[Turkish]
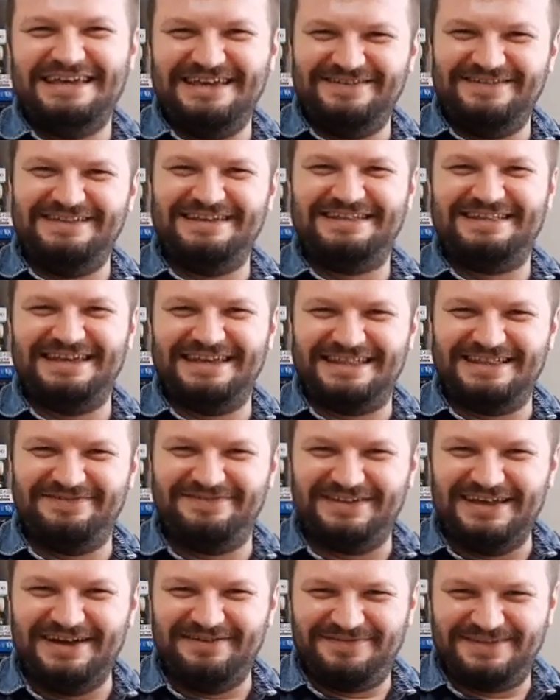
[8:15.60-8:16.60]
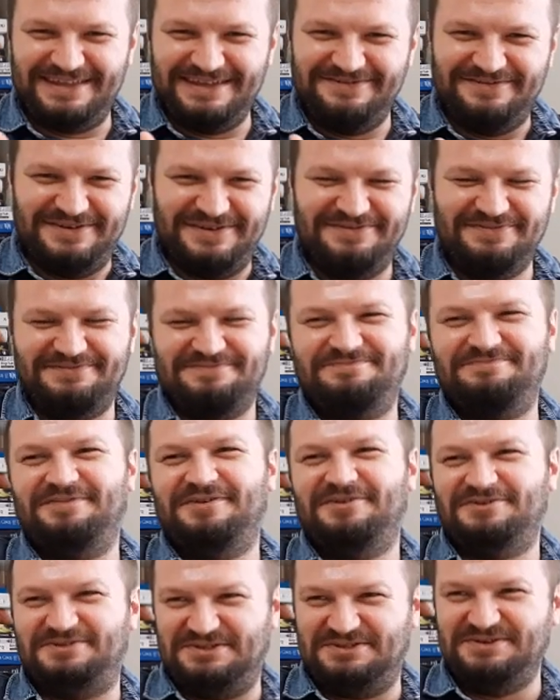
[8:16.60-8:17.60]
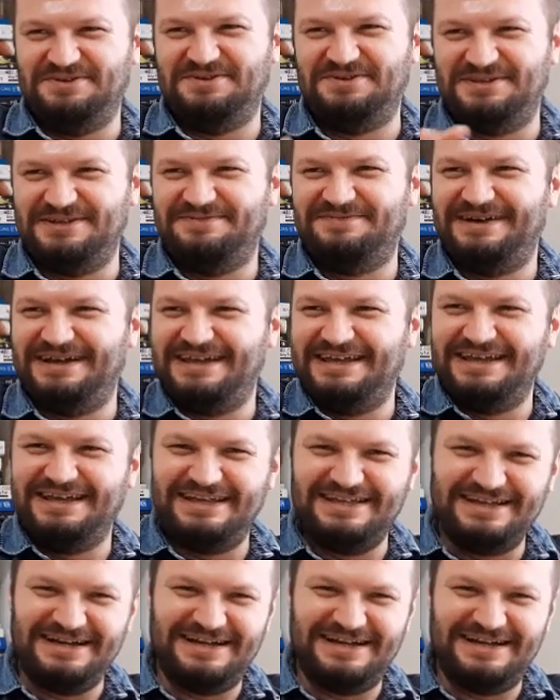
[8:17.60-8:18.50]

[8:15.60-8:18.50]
Evlilik teklifi yaptığım ev boştu o zaman yani.